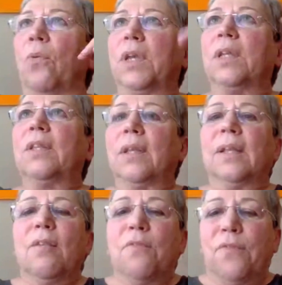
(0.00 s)
o que
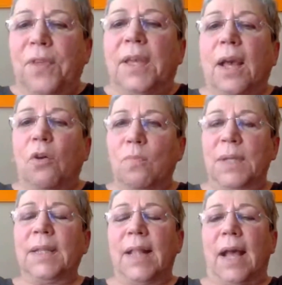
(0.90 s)
dignifica a
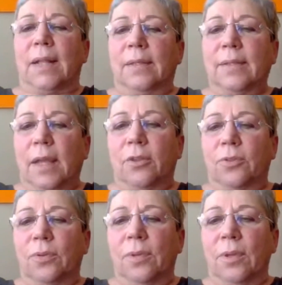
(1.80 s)
humanidade,
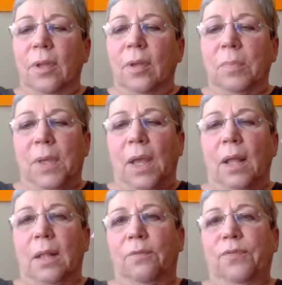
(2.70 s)
certo? Que
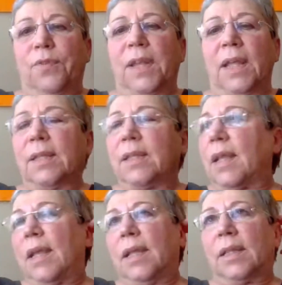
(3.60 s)
a
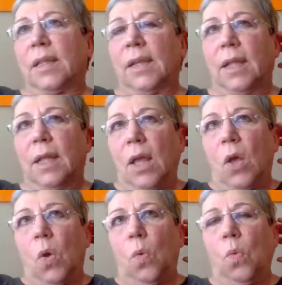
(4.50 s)
diferença entre
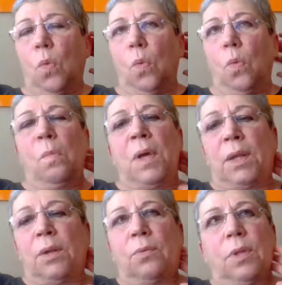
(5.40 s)
um
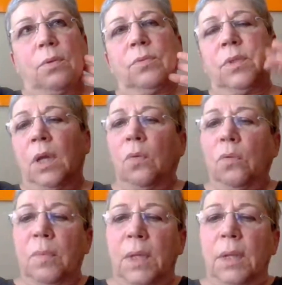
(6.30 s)
humano e um
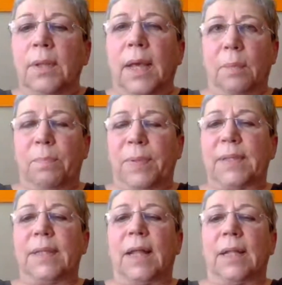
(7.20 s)
não humano é a
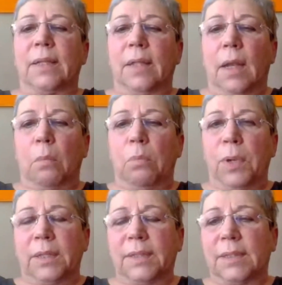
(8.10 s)
capacidade de
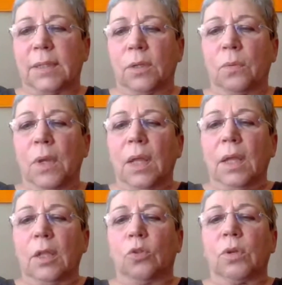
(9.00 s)
elaboração
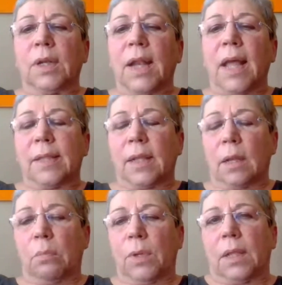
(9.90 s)
e tornar essa
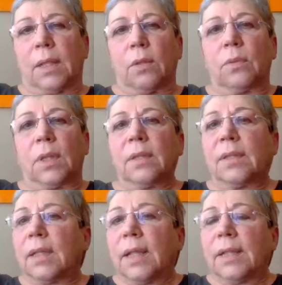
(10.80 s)
elaboração
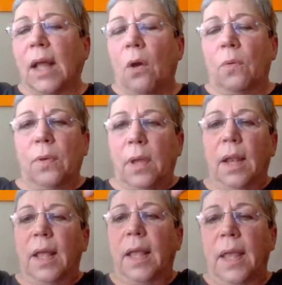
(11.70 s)
transcendental.
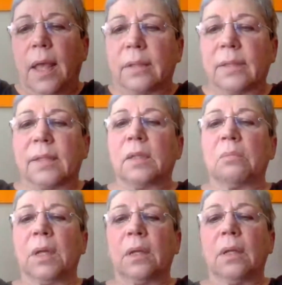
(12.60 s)
Ela é
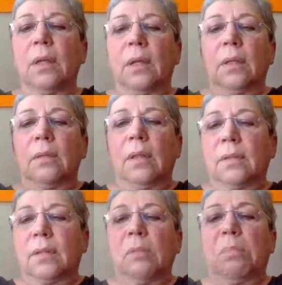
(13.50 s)
acima da
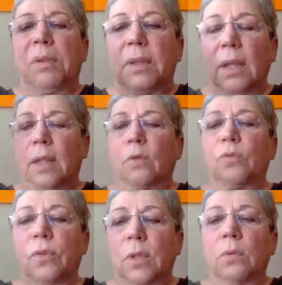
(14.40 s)
simples
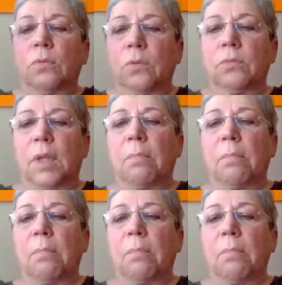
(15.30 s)
execução de um